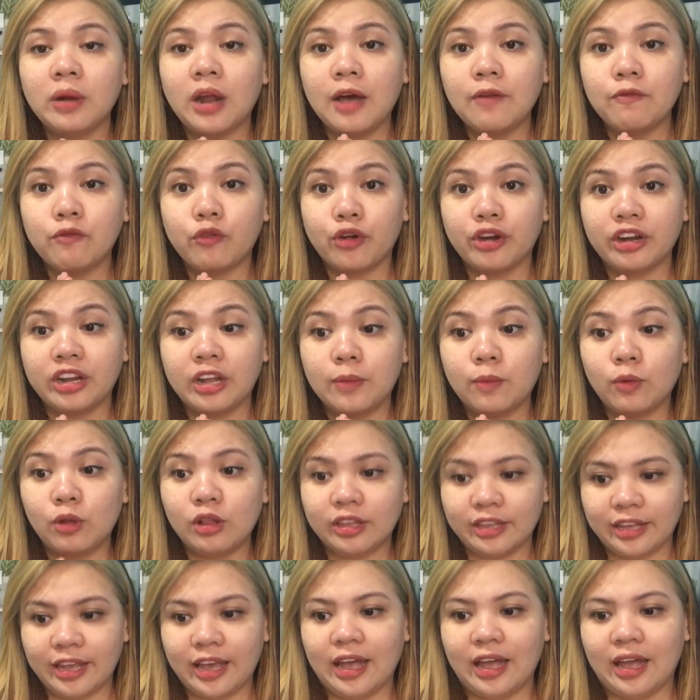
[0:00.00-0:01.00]
affordable
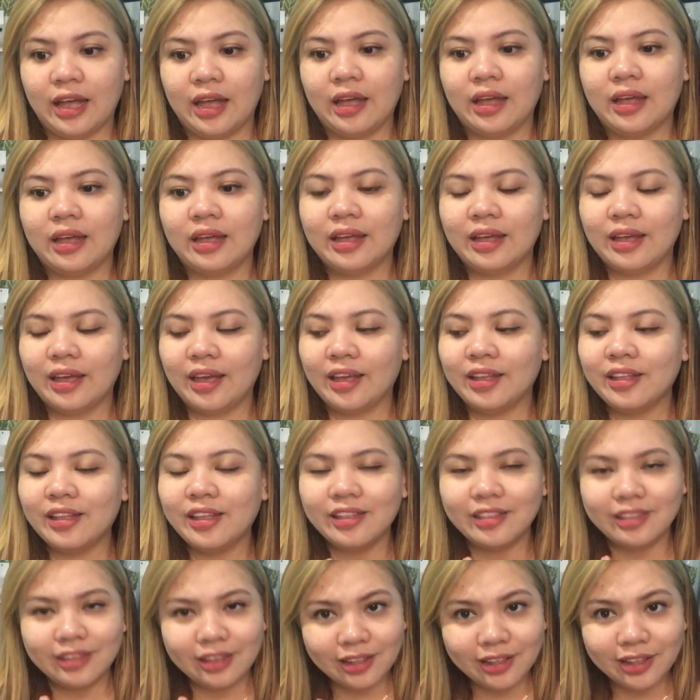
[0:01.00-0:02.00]
niya. And
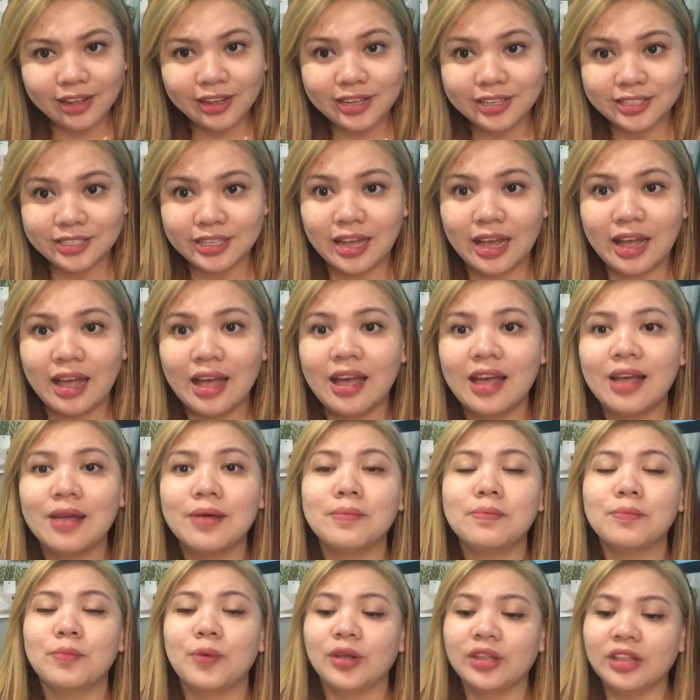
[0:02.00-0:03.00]
hindi lang isa,
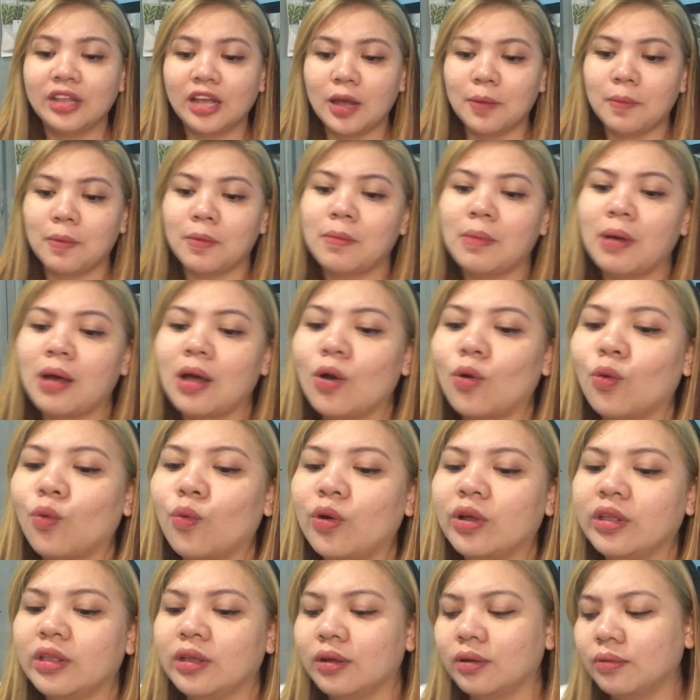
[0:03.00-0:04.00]
pwede ka pa
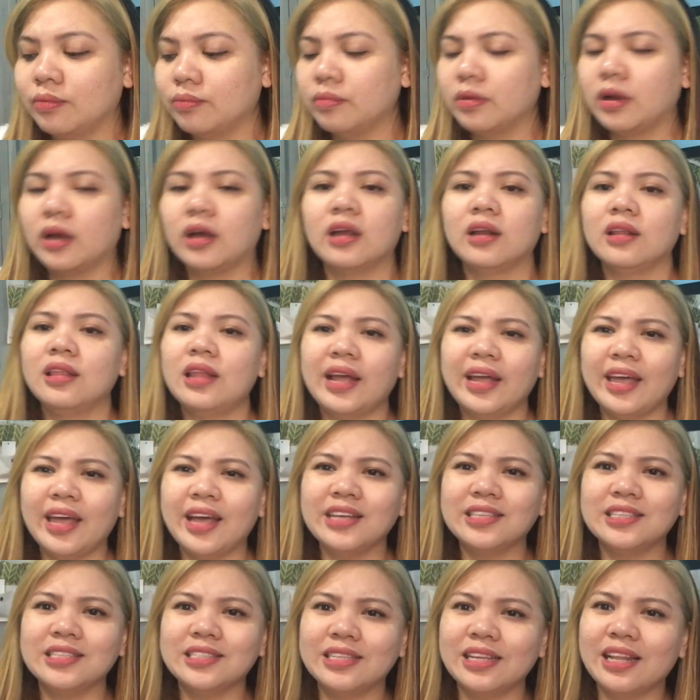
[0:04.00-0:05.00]
makakuha ng... Lagi
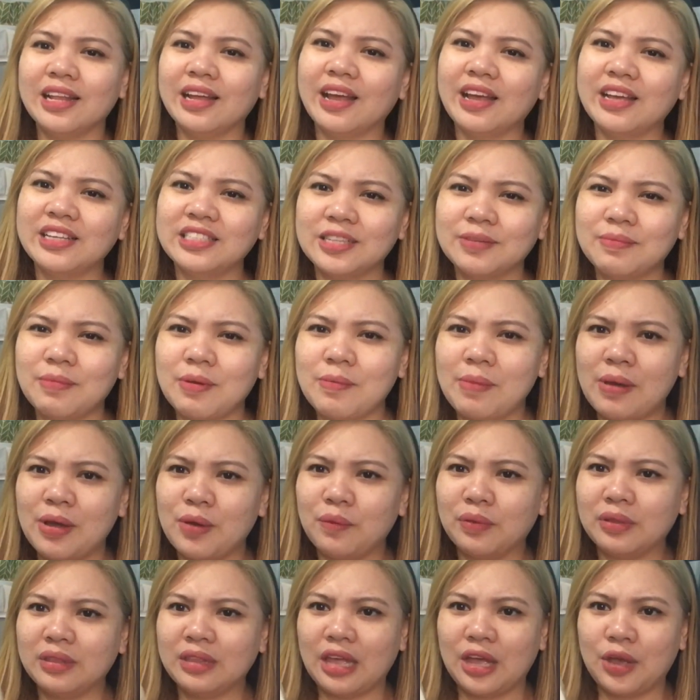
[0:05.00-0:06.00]
kasi sila guys nagbabuy
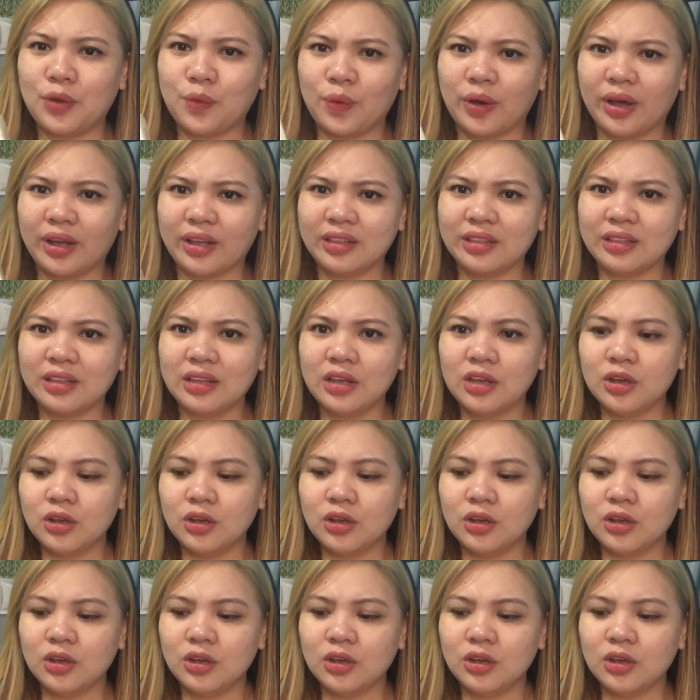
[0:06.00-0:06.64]
one, take one.